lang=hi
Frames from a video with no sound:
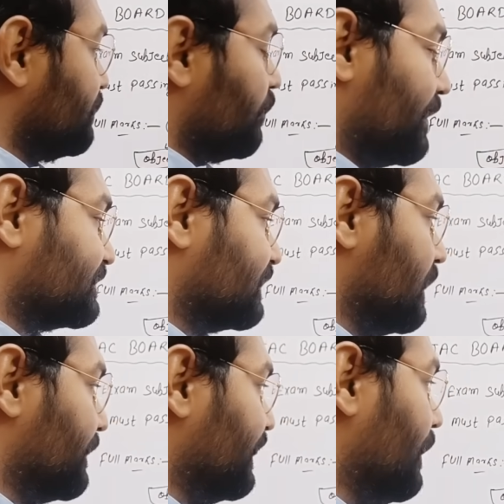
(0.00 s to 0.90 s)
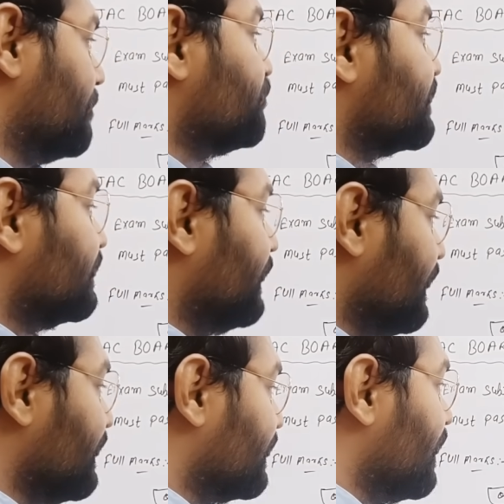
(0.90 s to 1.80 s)
दस में भी पास करना पड़ेगा
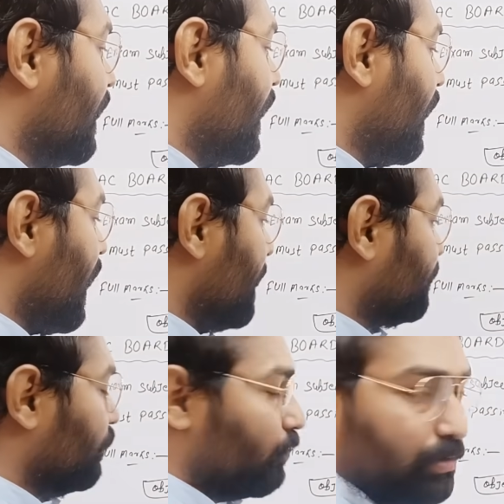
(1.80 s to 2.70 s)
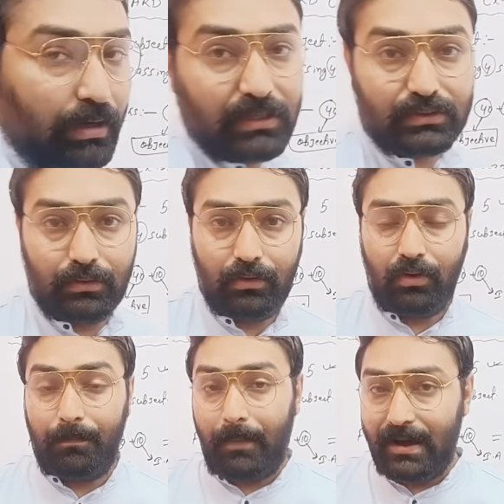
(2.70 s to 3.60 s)
नहीं आप लोगों का सुन
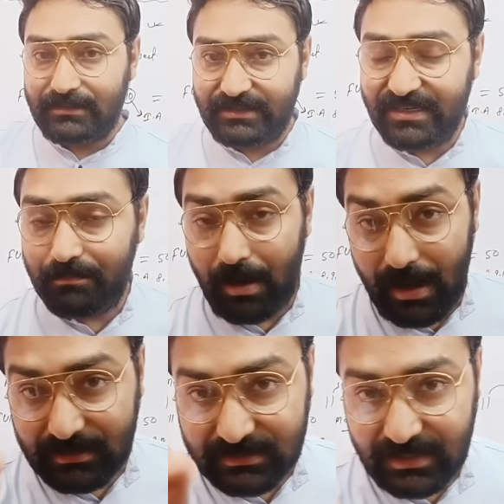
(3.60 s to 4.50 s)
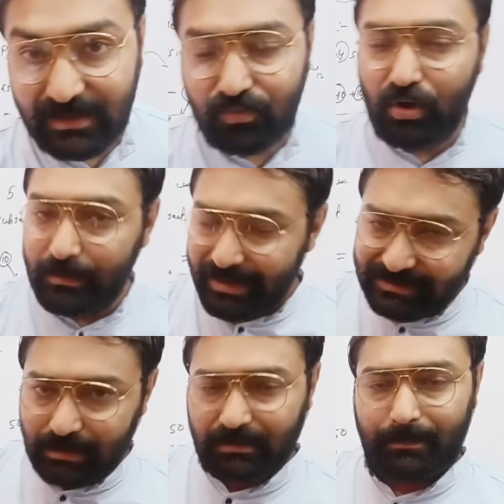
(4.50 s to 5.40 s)
लो पासिंग मार्क्स है कोई भी
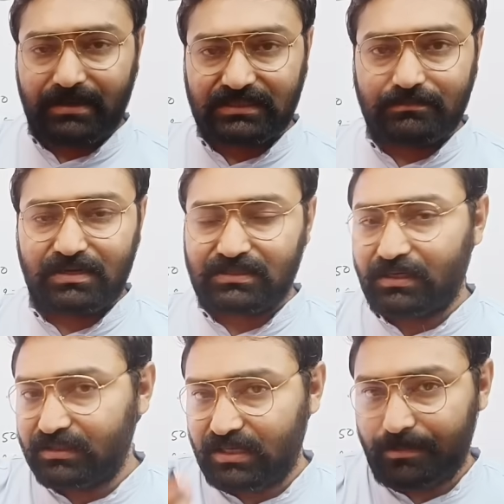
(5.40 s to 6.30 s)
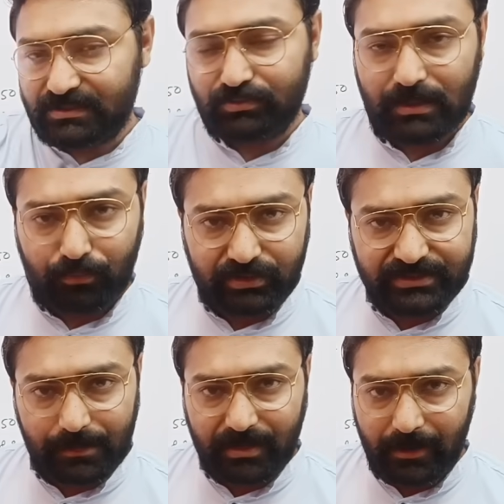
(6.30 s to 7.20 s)
एग्जाम का पासिंग मार्क्स थर्टी थ्री परसेंट होता है बोर्ड
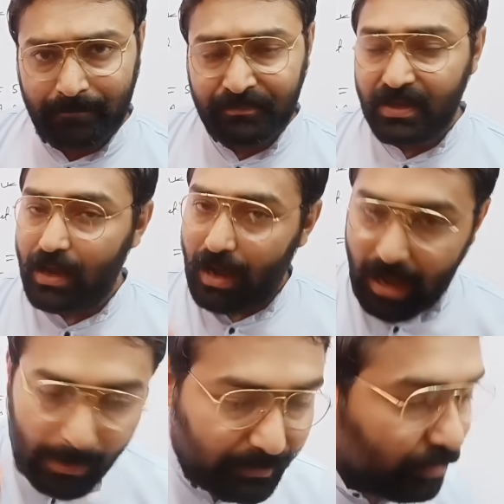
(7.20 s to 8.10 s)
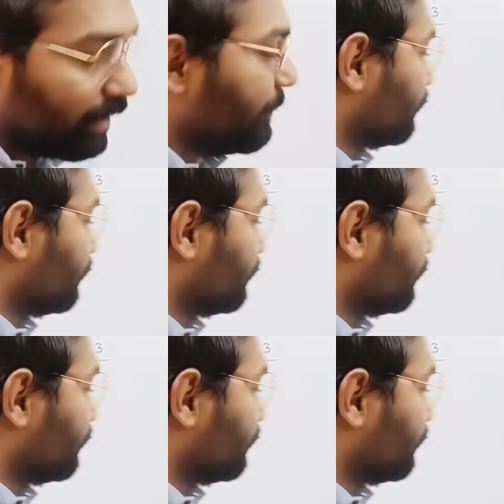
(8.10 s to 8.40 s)
एग्जाम का आप लोगों का